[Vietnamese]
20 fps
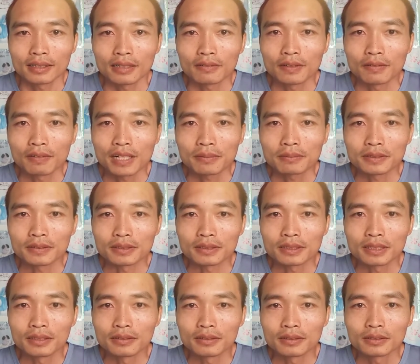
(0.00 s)
theo phương pháp dưỡng
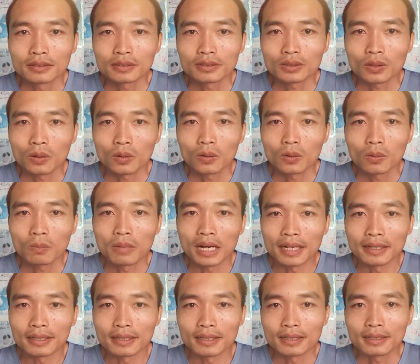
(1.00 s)
sinh số
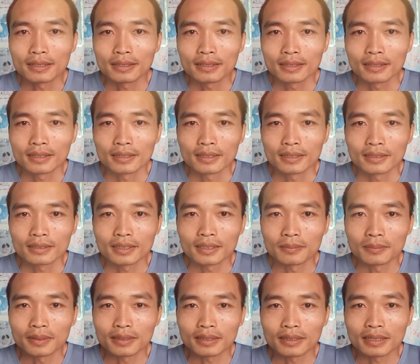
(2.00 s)
bảy
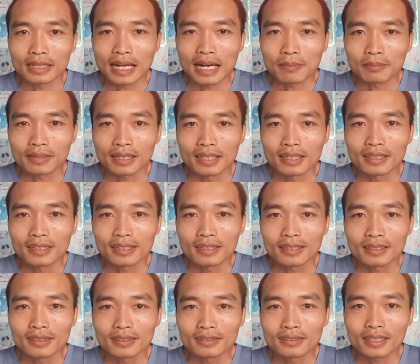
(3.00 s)
thì mình cảm
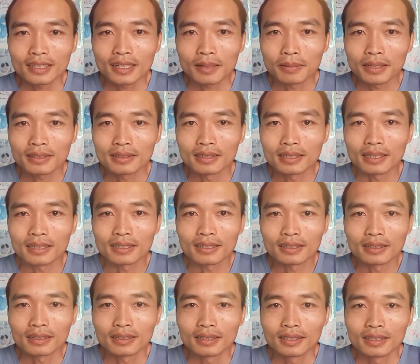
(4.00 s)
thấy rất là bất
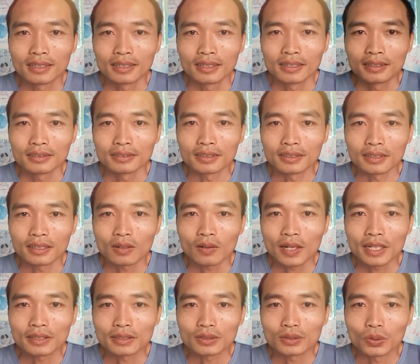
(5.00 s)
ngờ. Những cái
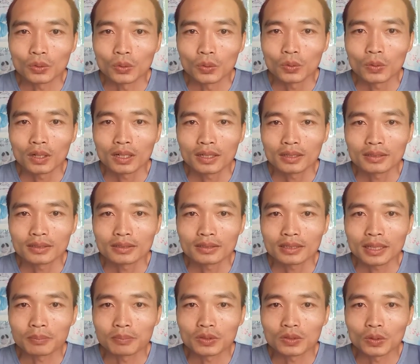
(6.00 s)
loại chú
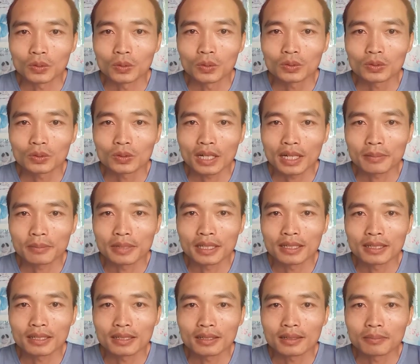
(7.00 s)
tập chú, chú Đại
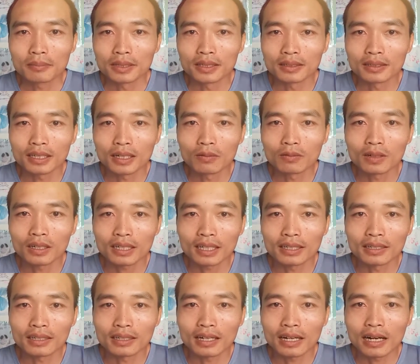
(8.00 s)
Bi mình không có
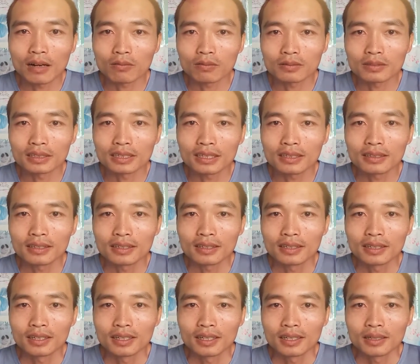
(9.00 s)
cần học gì hết.
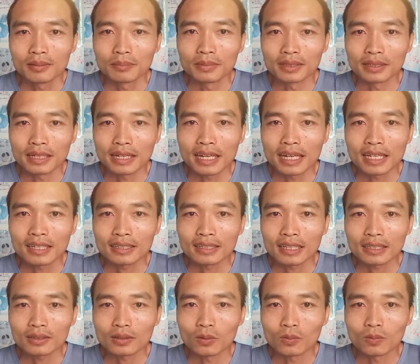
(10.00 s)
Mình nghe người
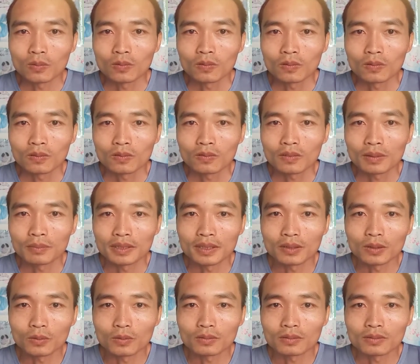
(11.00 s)
ta tụng và
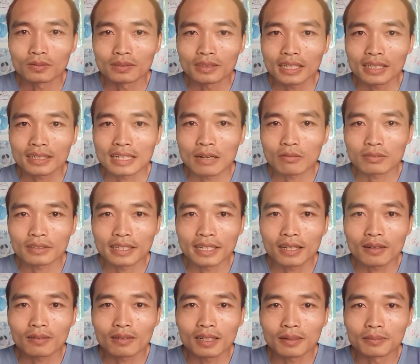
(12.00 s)
mình tụng khắc đọc
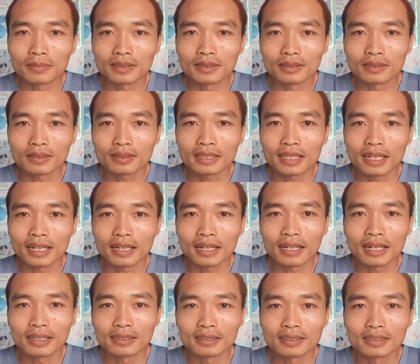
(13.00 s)
theo là mình có thể
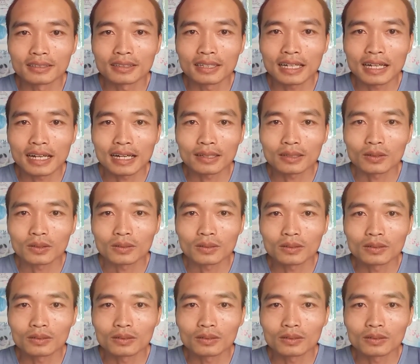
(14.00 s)
gần như là